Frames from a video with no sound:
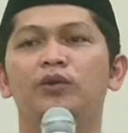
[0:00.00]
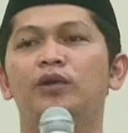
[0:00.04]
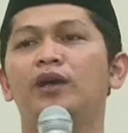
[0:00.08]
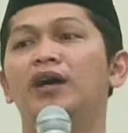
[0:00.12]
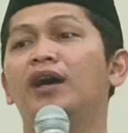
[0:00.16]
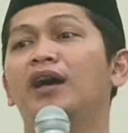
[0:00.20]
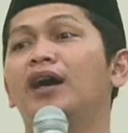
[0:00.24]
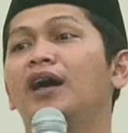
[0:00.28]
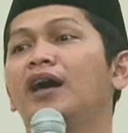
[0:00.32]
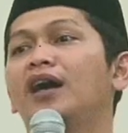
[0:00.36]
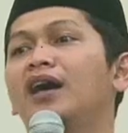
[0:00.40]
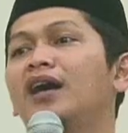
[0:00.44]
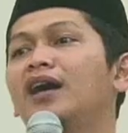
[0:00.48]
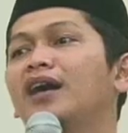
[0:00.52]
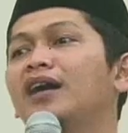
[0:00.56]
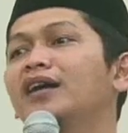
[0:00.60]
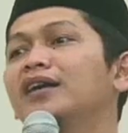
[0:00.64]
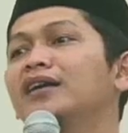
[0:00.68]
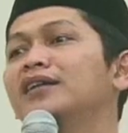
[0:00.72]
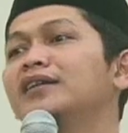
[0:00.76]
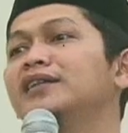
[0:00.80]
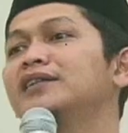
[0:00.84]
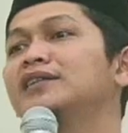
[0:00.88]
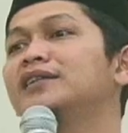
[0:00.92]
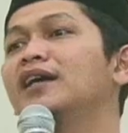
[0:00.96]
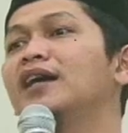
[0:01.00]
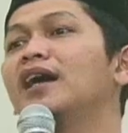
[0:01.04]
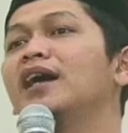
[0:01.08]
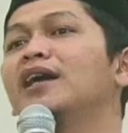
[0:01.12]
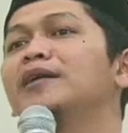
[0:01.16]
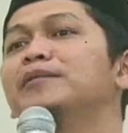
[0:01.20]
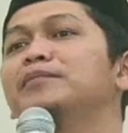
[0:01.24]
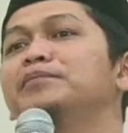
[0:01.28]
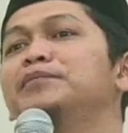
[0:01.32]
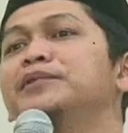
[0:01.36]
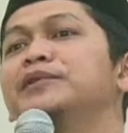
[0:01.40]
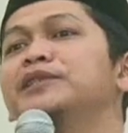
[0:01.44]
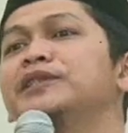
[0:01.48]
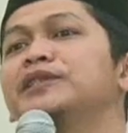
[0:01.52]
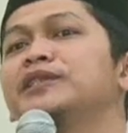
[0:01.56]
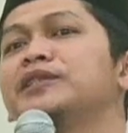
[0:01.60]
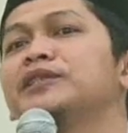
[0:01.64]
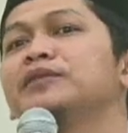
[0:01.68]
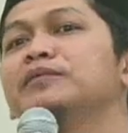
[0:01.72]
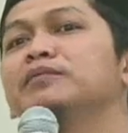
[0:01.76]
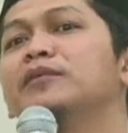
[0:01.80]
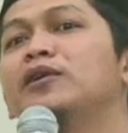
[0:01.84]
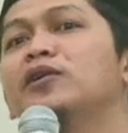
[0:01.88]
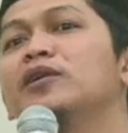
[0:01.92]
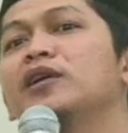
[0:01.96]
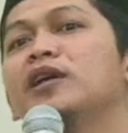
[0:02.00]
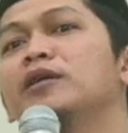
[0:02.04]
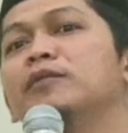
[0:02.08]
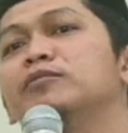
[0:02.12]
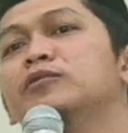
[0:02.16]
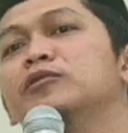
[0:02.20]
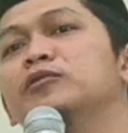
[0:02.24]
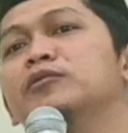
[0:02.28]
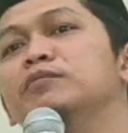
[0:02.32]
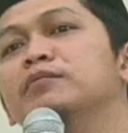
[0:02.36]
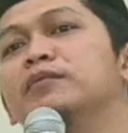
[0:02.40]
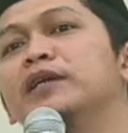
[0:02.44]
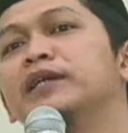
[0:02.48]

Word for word: wahid habis mau nggak bu